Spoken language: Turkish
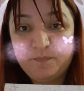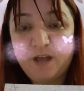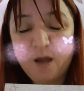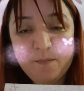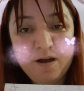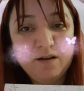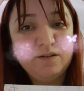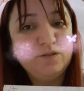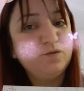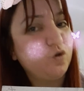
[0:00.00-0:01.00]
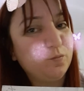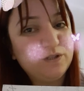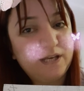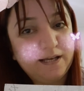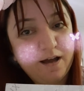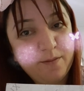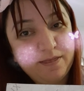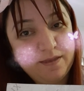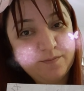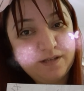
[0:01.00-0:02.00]
Ama çok bir şey
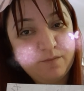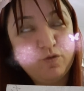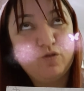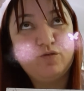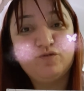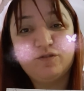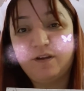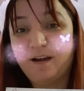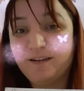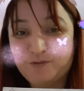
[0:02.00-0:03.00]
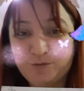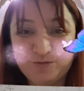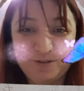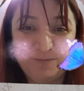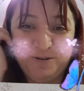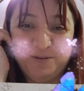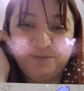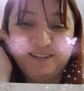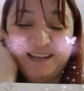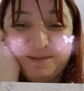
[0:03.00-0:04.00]
kaybettiğimi sanmıyorum. Çünkü ya hiç konuşamıyorum
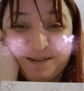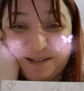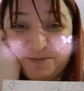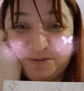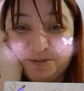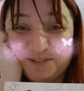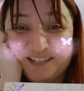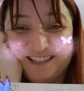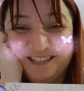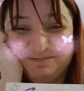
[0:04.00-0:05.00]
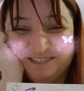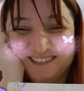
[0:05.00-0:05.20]
ki. Kelebeklerim çok güzel değil.